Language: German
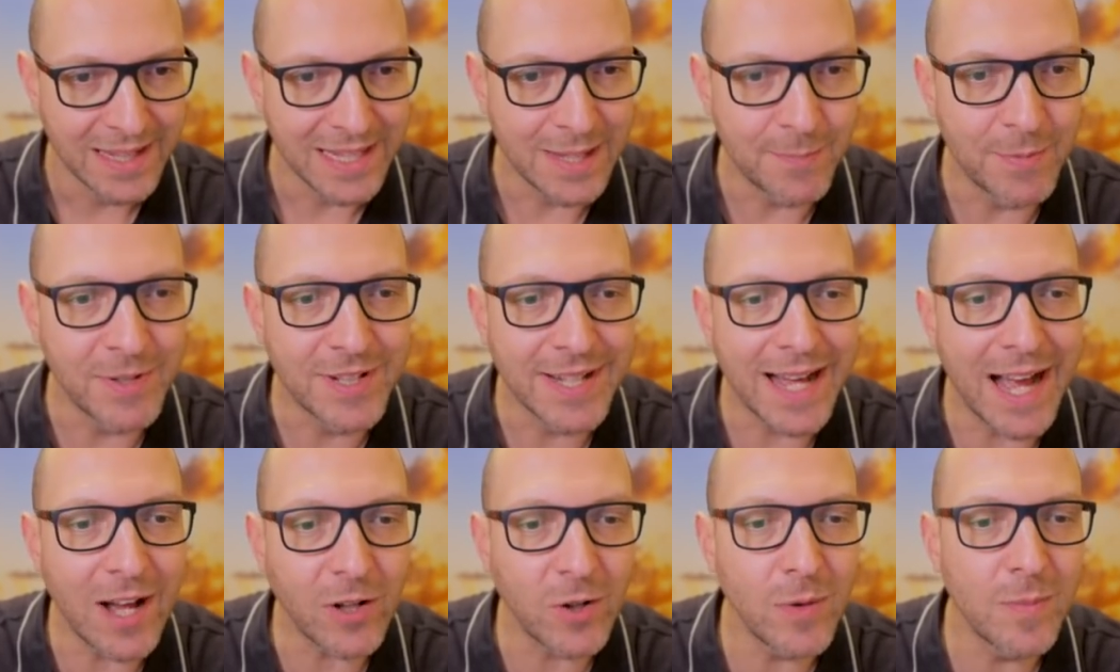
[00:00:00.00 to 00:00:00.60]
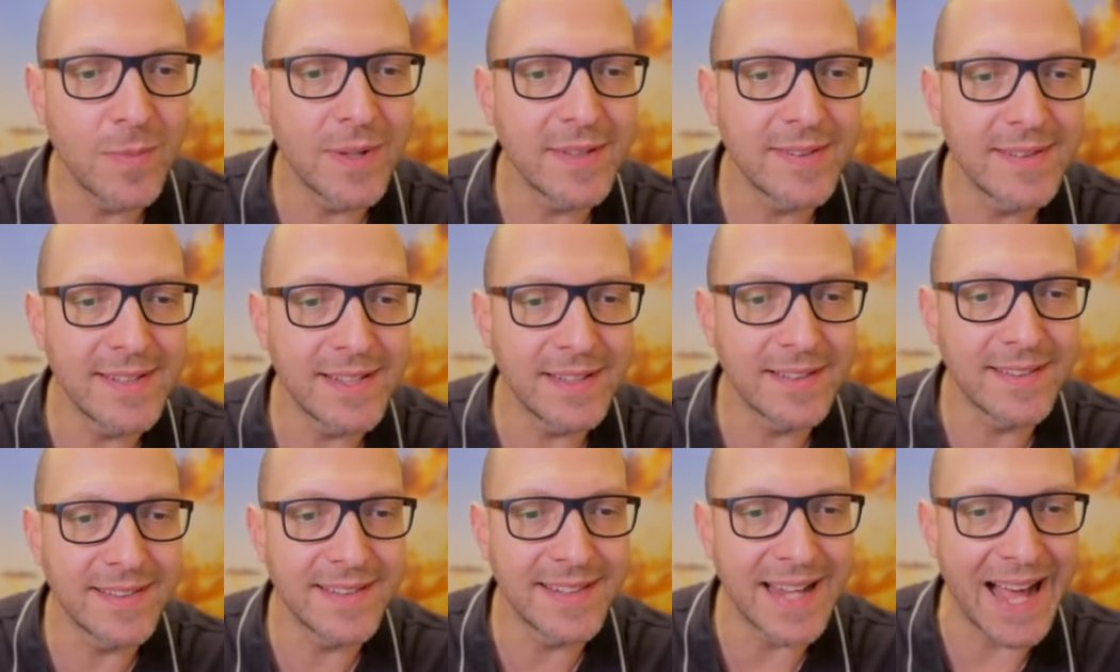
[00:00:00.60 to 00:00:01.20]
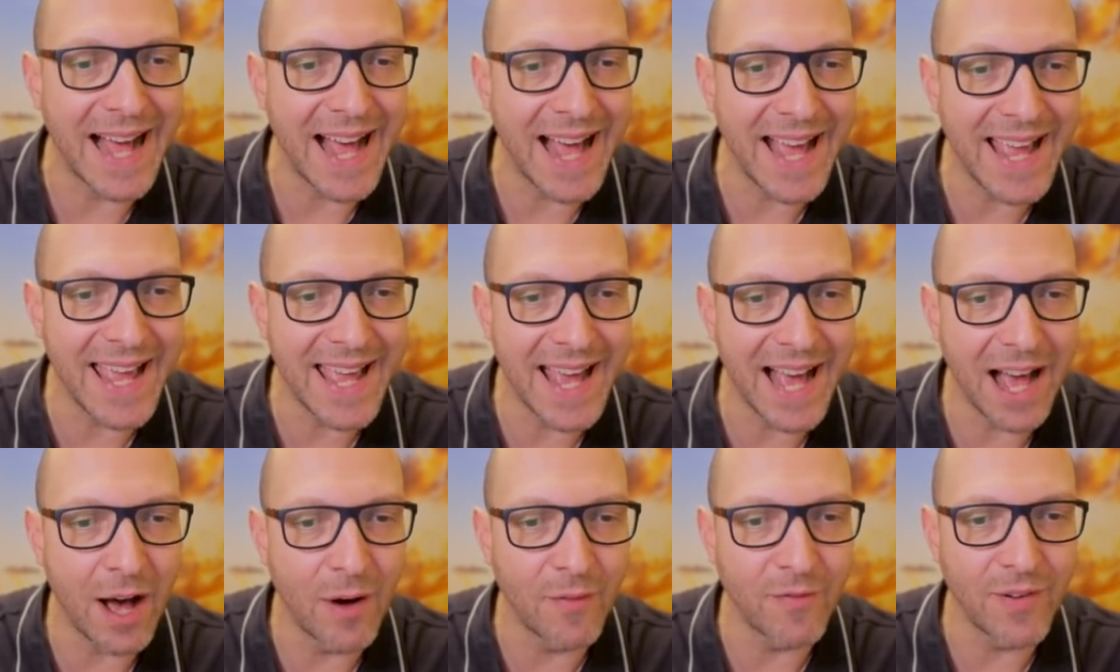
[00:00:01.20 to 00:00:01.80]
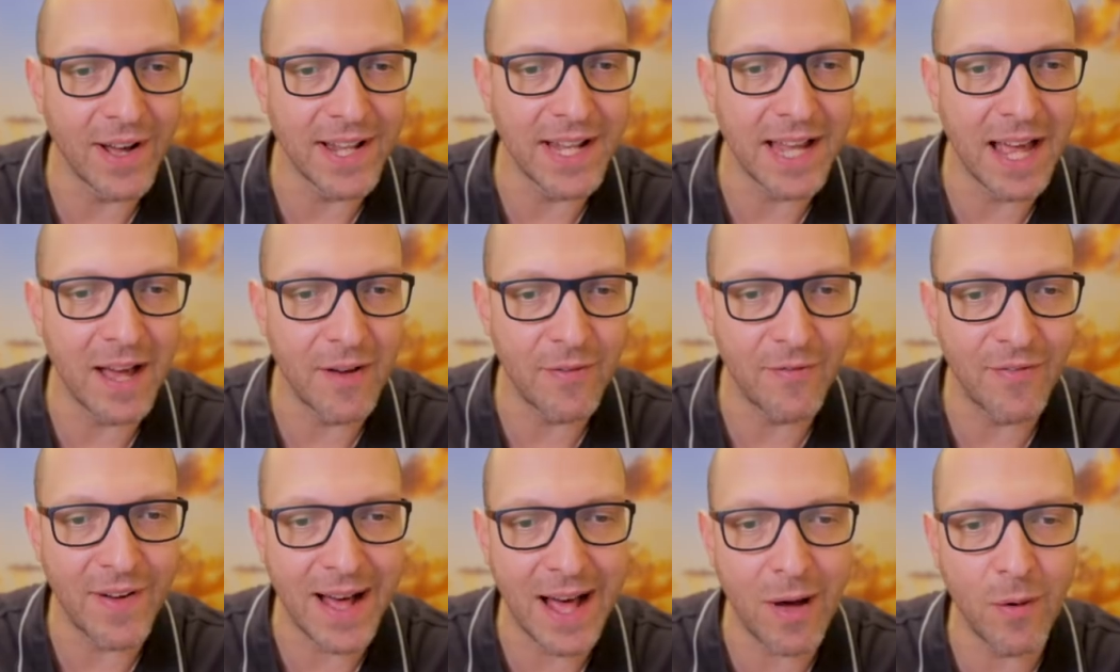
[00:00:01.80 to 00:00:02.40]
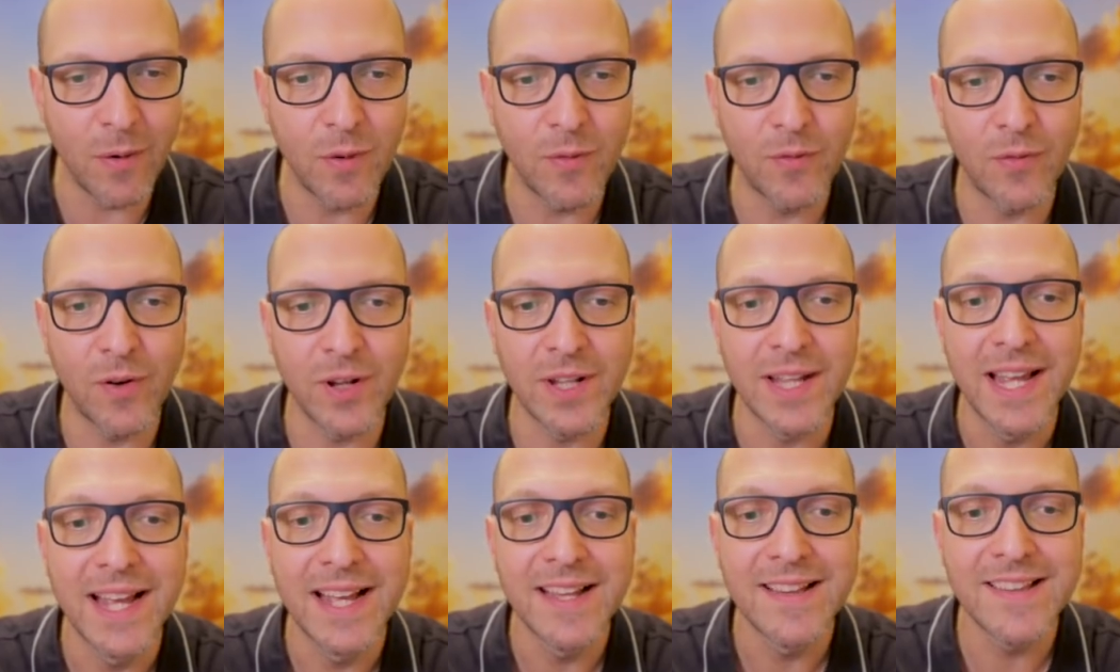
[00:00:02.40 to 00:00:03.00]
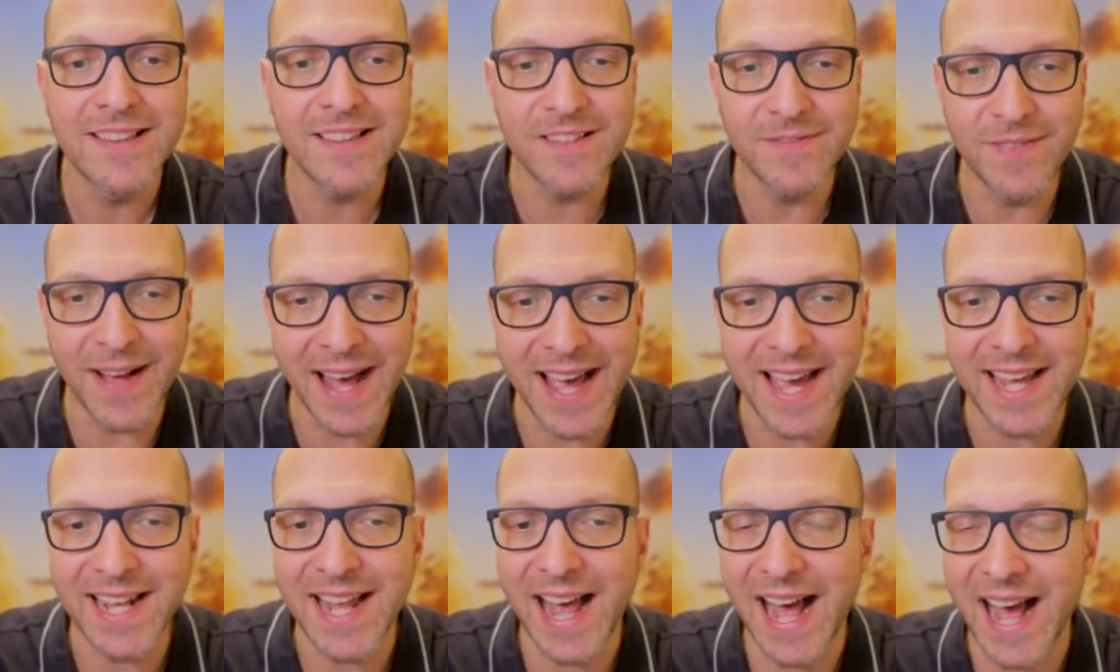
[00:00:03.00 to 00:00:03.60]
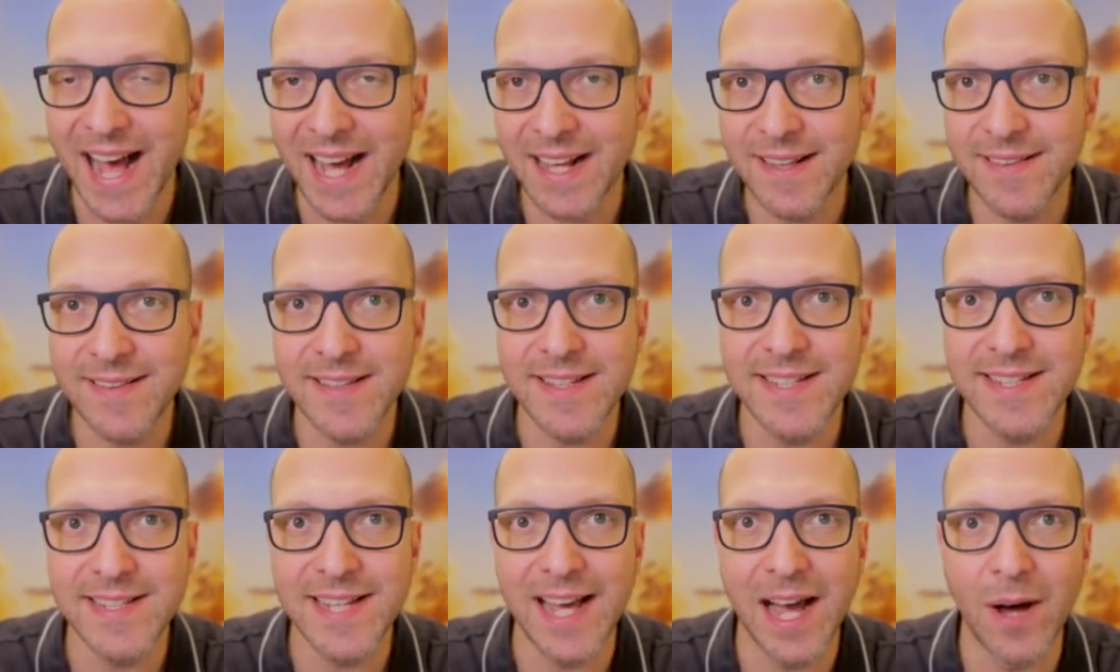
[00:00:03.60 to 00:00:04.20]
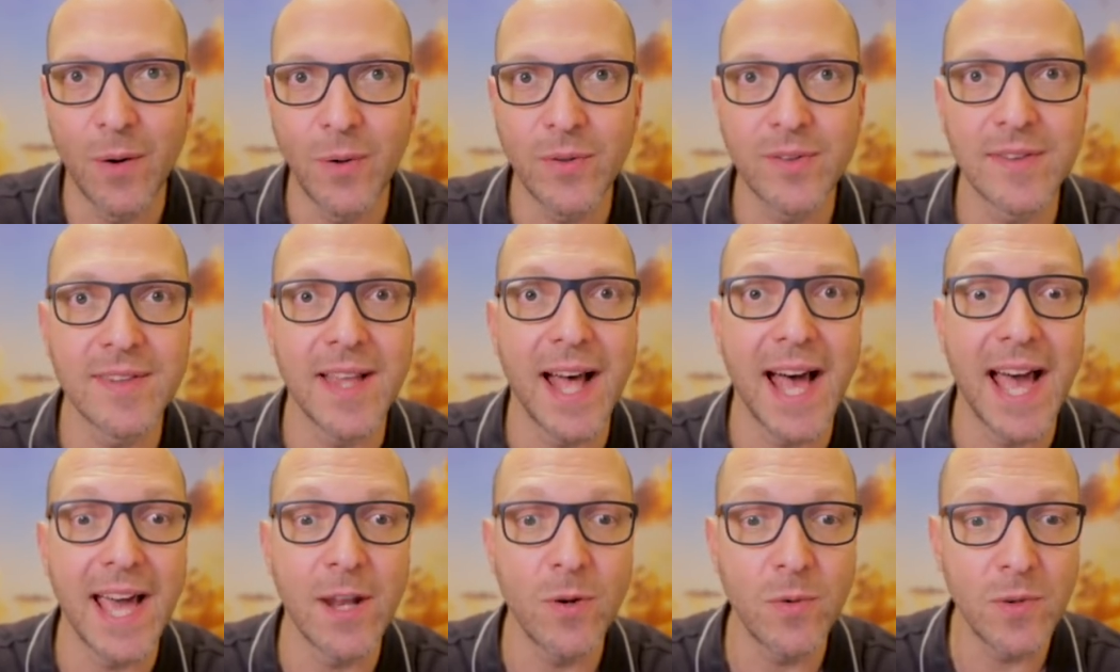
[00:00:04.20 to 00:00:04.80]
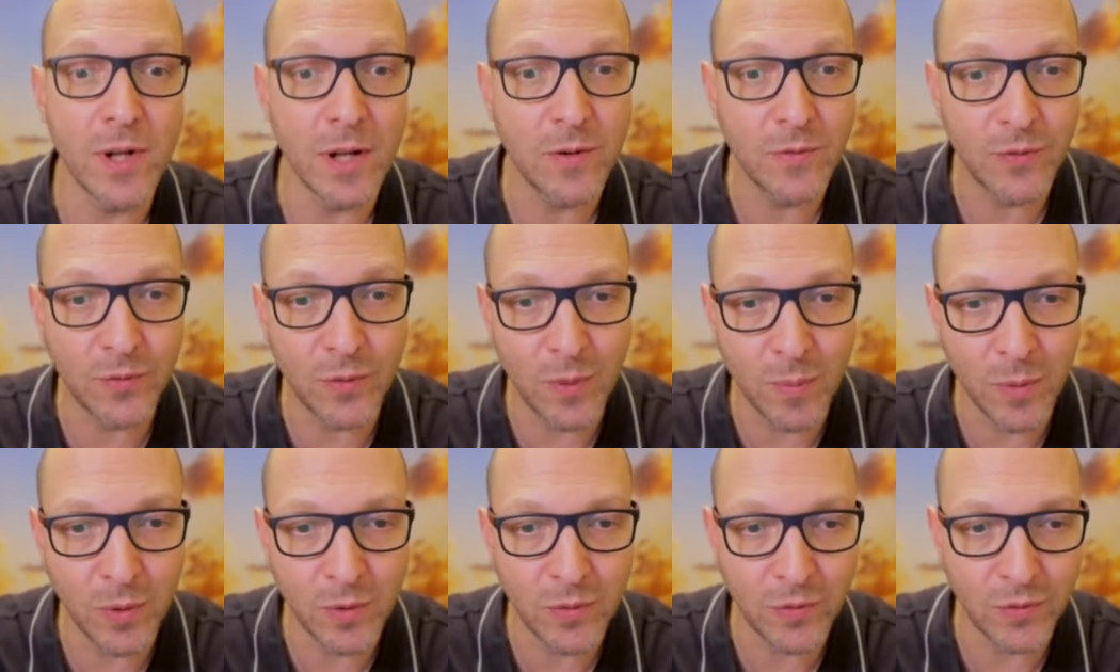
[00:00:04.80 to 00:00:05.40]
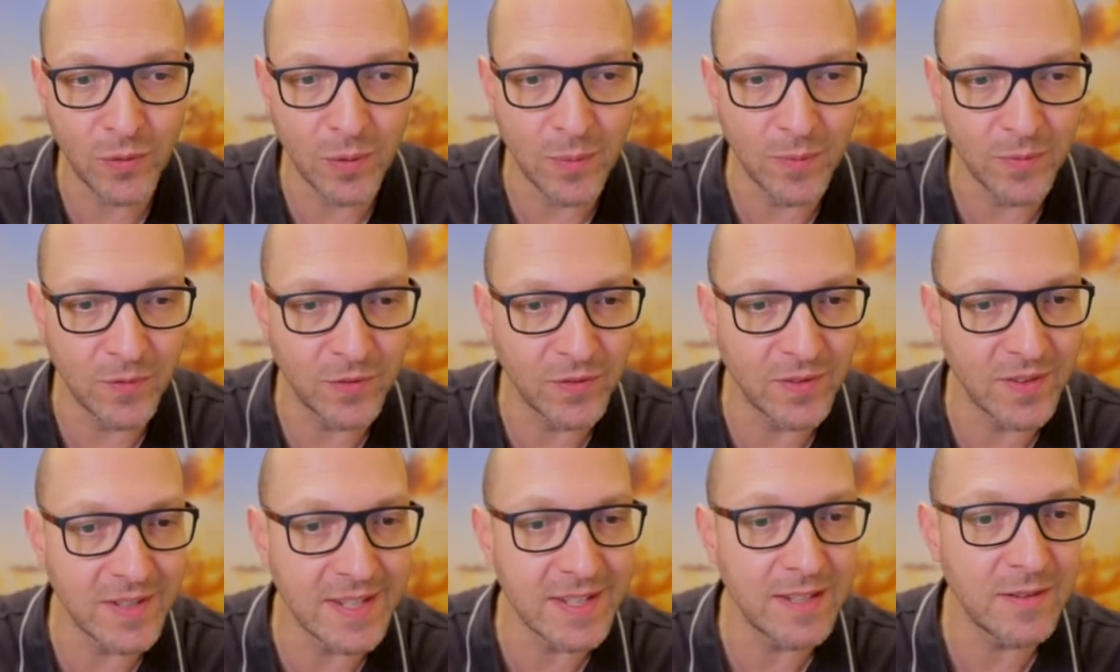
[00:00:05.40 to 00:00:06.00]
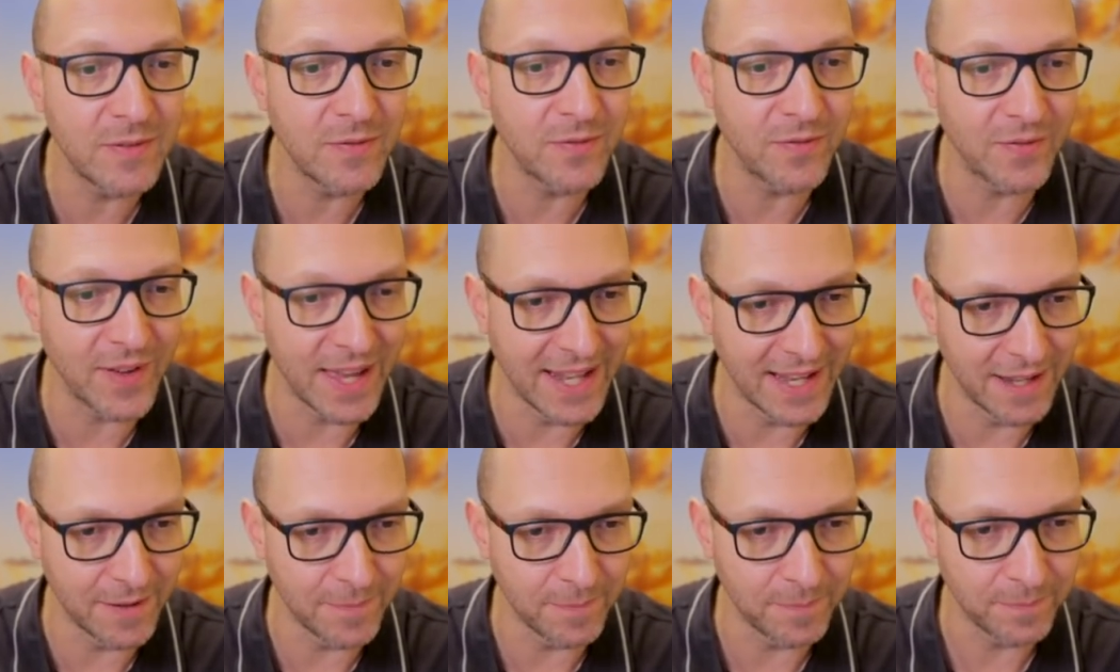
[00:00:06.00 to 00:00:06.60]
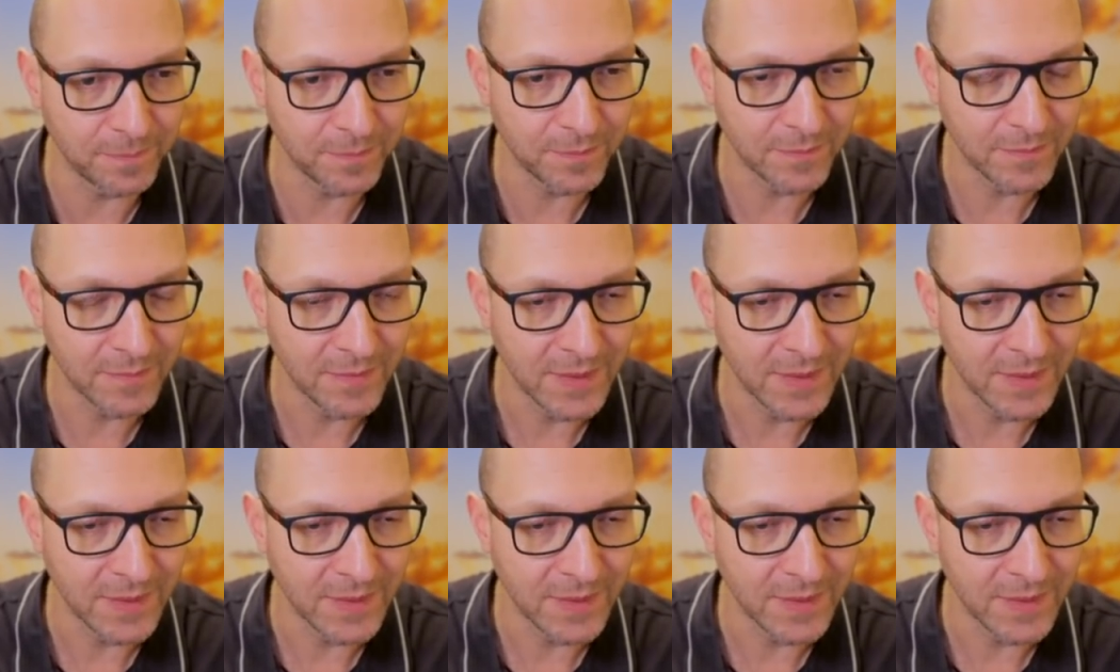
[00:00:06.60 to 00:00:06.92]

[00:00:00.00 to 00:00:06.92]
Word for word: Die Betrachtung basiert daher auf einer Erfahrung von 82.155 Fällen